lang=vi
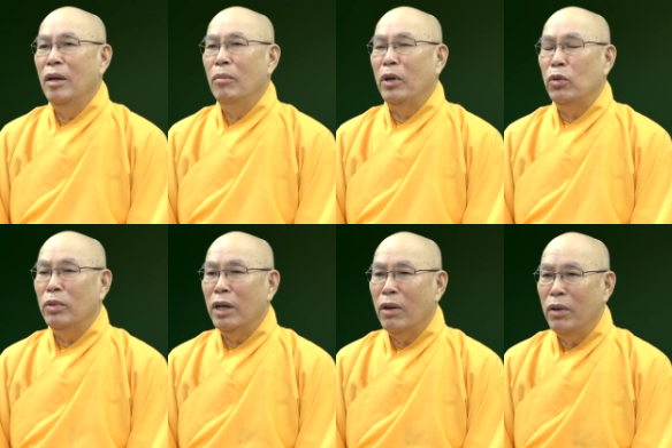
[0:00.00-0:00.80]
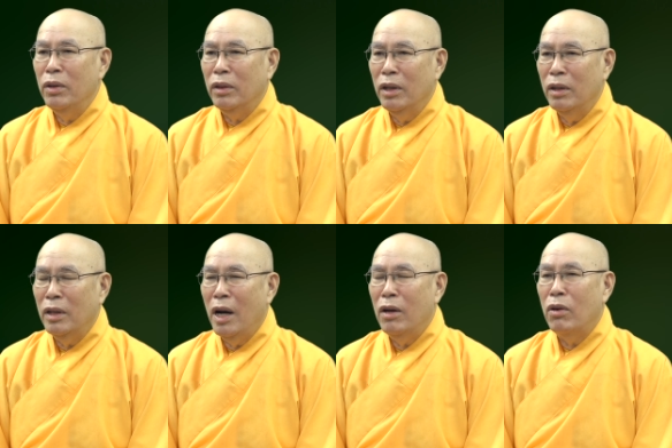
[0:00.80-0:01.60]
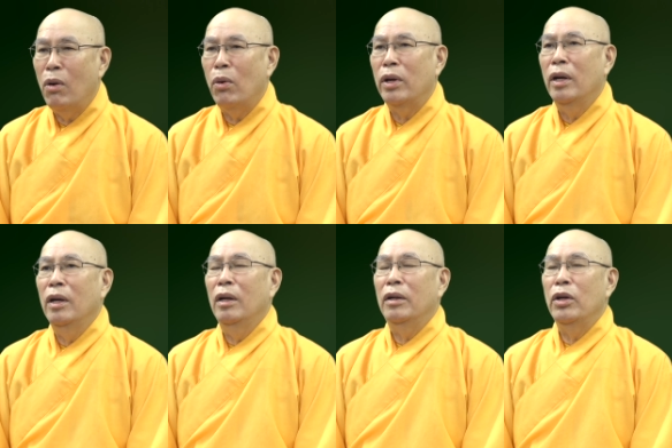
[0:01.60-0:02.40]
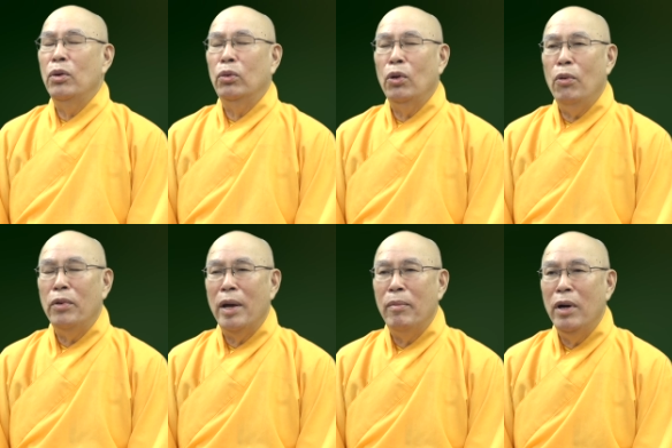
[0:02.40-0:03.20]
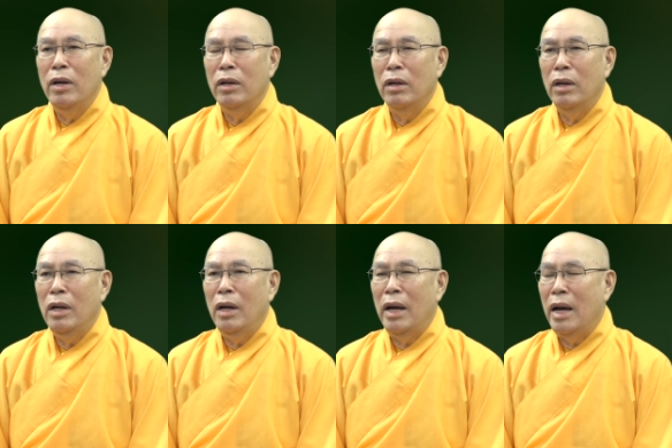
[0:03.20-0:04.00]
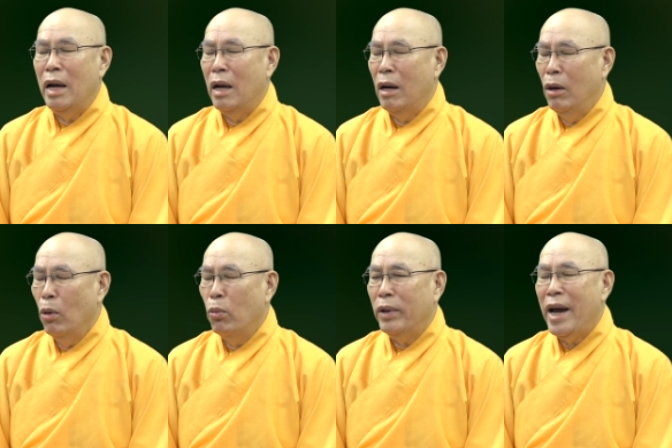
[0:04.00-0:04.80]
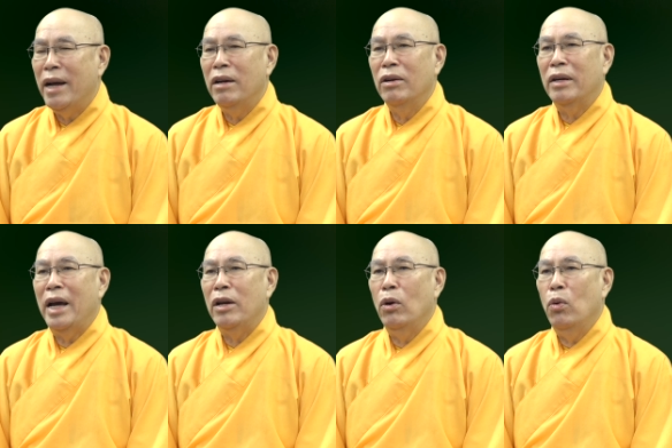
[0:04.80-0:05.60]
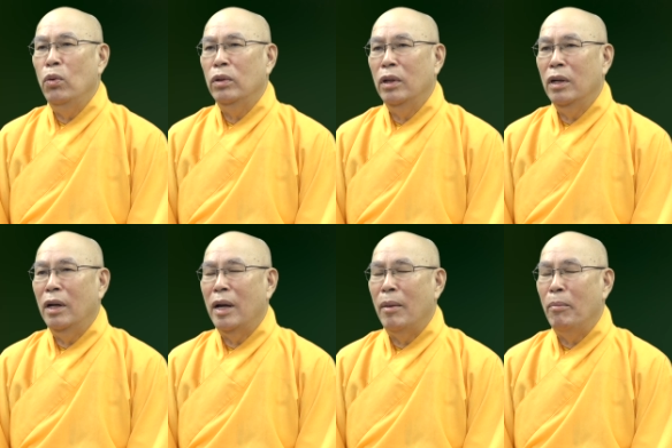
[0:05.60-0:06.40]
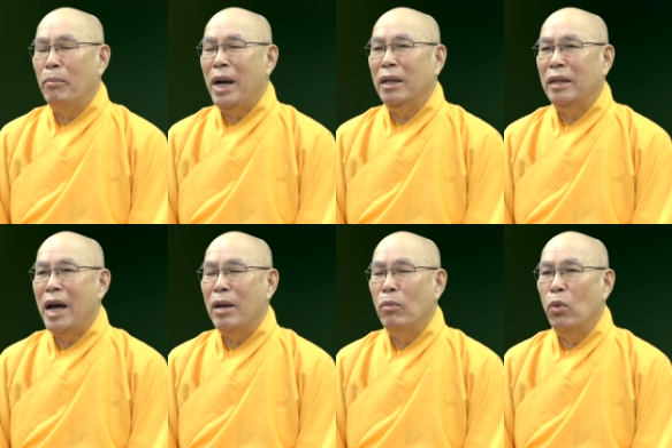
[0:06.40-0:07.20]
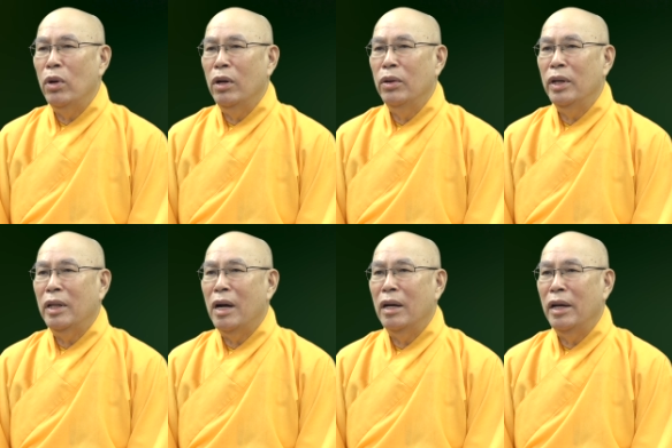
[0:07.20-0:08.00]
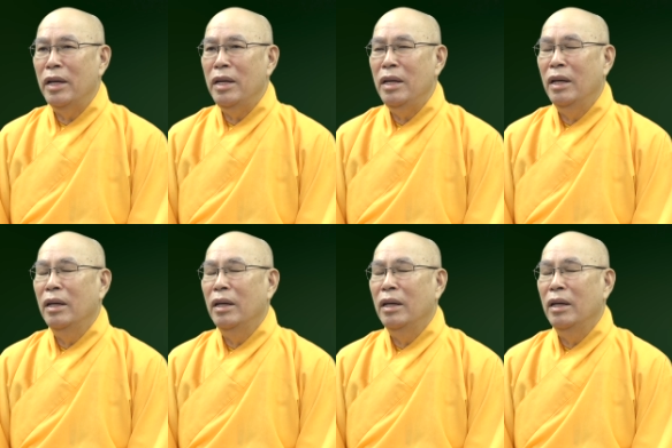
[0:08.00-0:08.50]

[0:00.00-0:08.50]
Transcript: Mà chúng ta có được tự thân rồi, điều tốt đẹp hơn nữa là lục căn được đầy đủ, tức là mắt, tai, mũi, lưỡi, thân, ý.